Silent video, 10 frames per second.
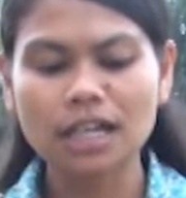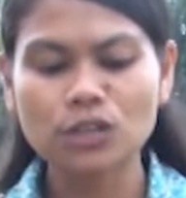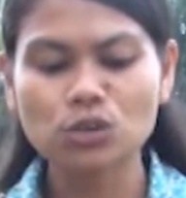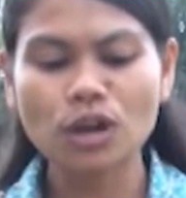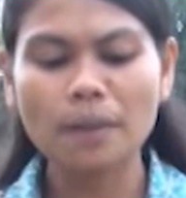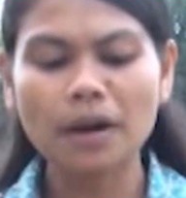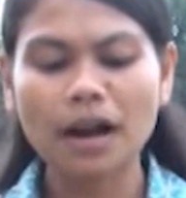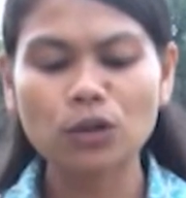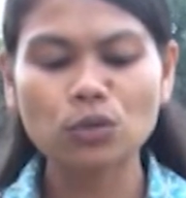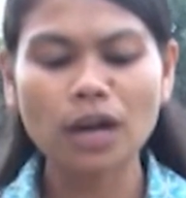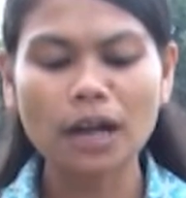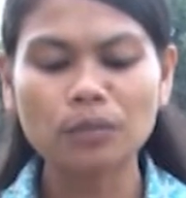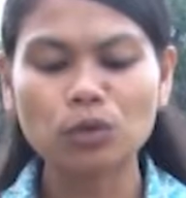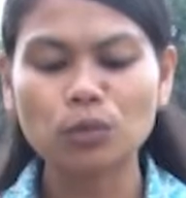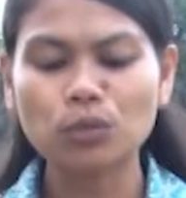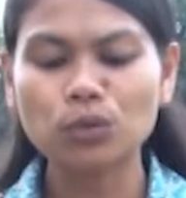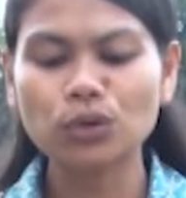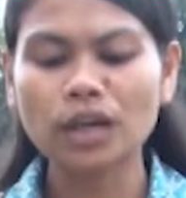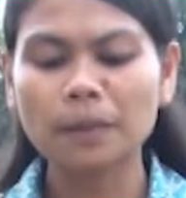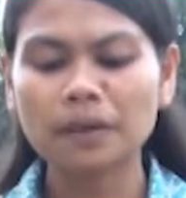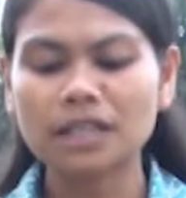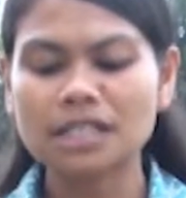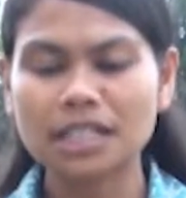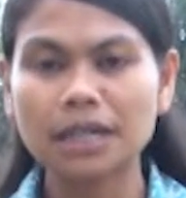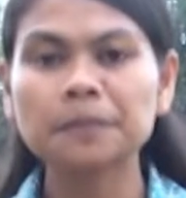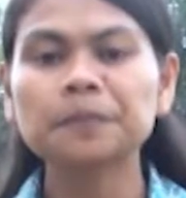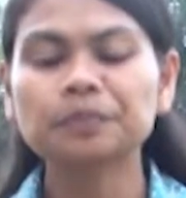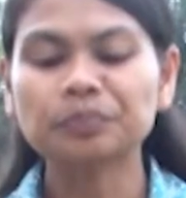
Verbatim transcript: dan sudah mengagungkan buku-buku yang berisi